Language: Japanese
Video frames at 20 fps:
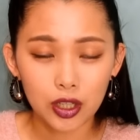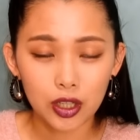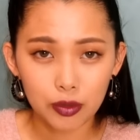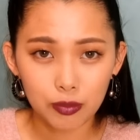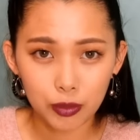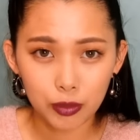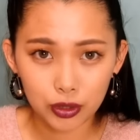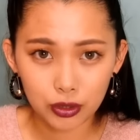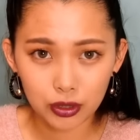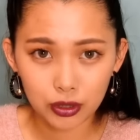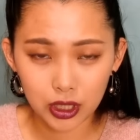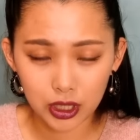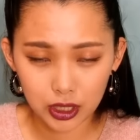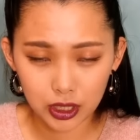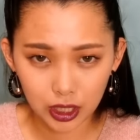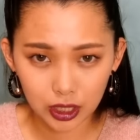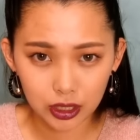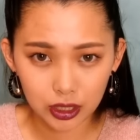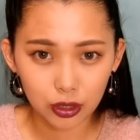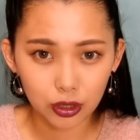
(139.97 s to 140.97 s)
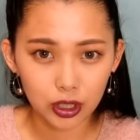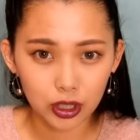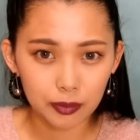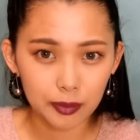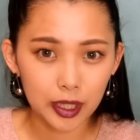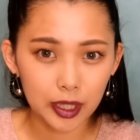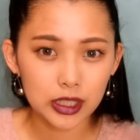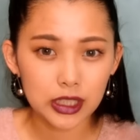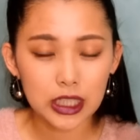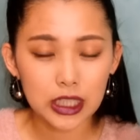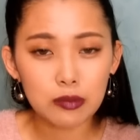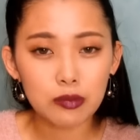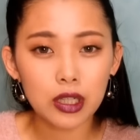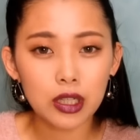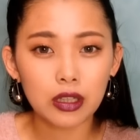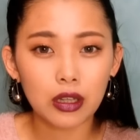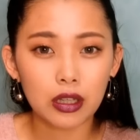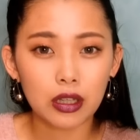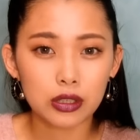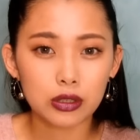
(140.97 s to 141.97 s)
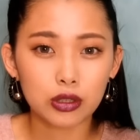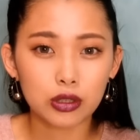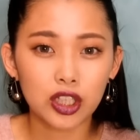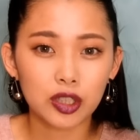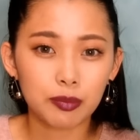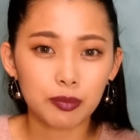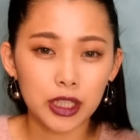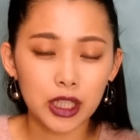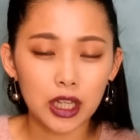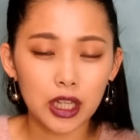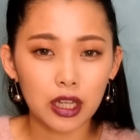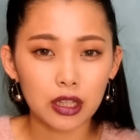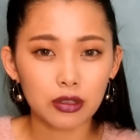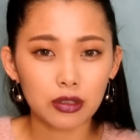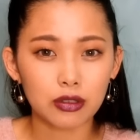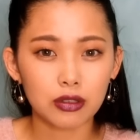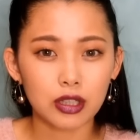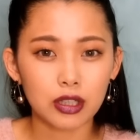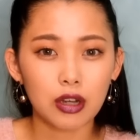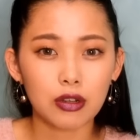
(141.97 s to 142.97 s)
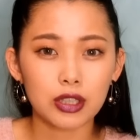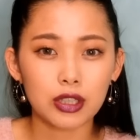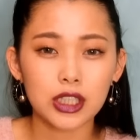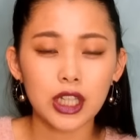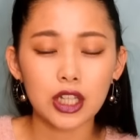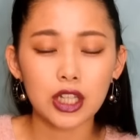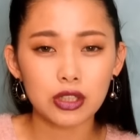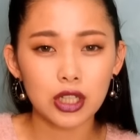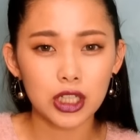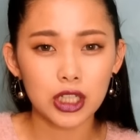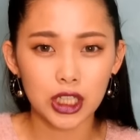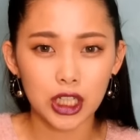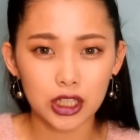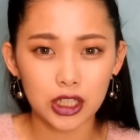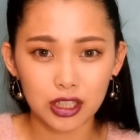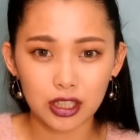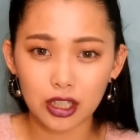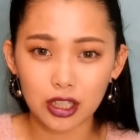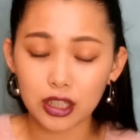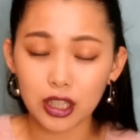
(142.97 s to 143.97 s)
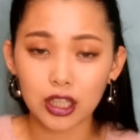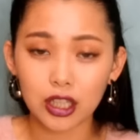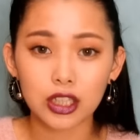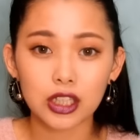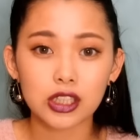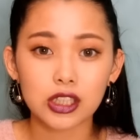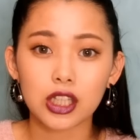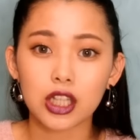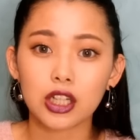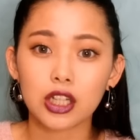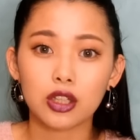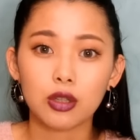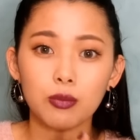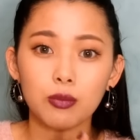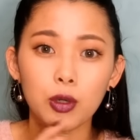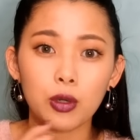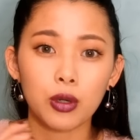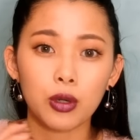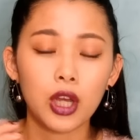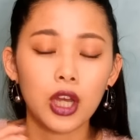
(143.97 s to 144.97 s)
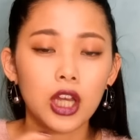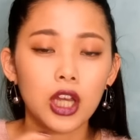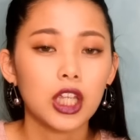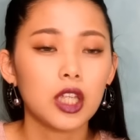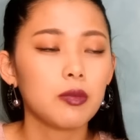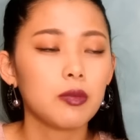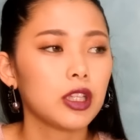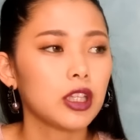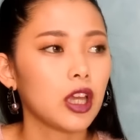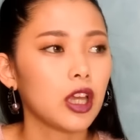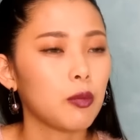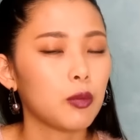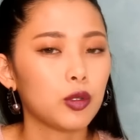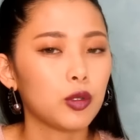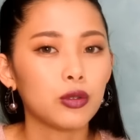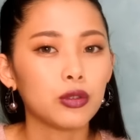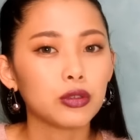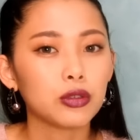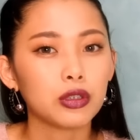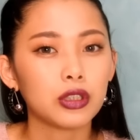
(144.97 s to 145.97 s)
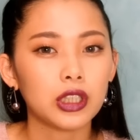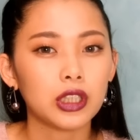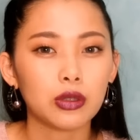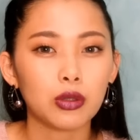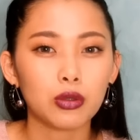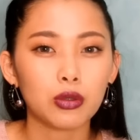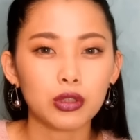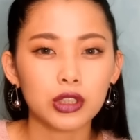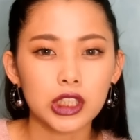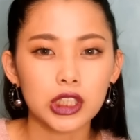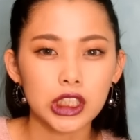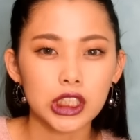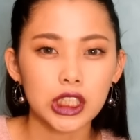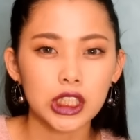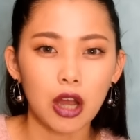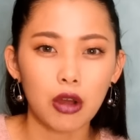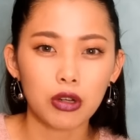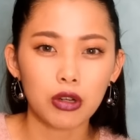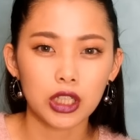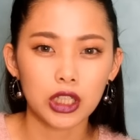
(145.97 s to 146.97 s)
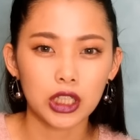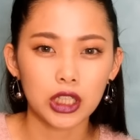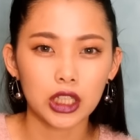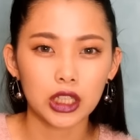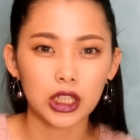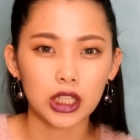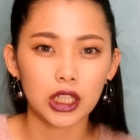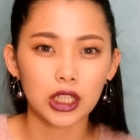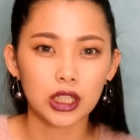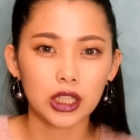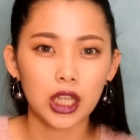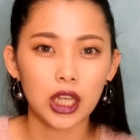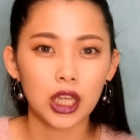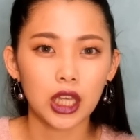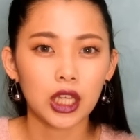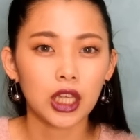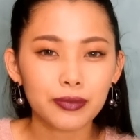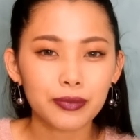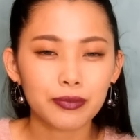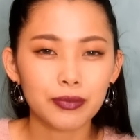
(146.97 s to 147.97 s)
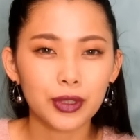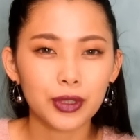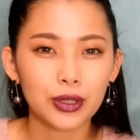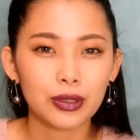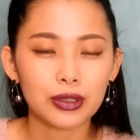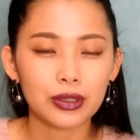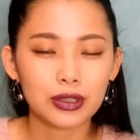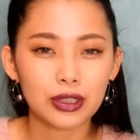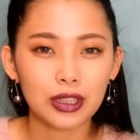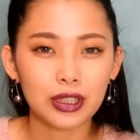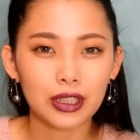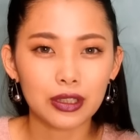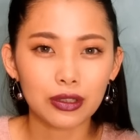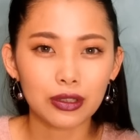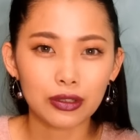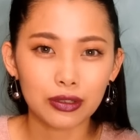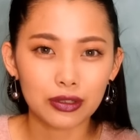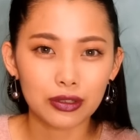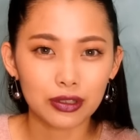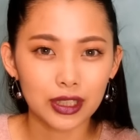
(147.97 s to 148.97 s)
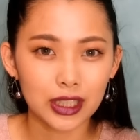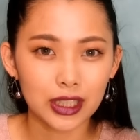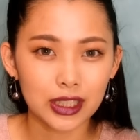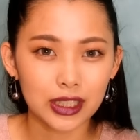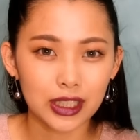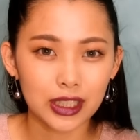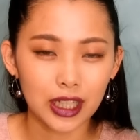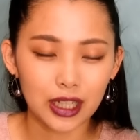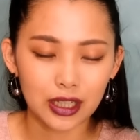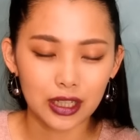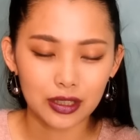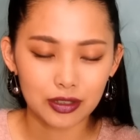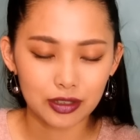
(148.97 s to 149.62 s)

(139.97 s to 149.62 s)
ものになっております今ではすごいピテラの香り最初は苦手だったんですけれども今ではもう本当に心地いい香りになっていてもう本当にこの子なしじゃ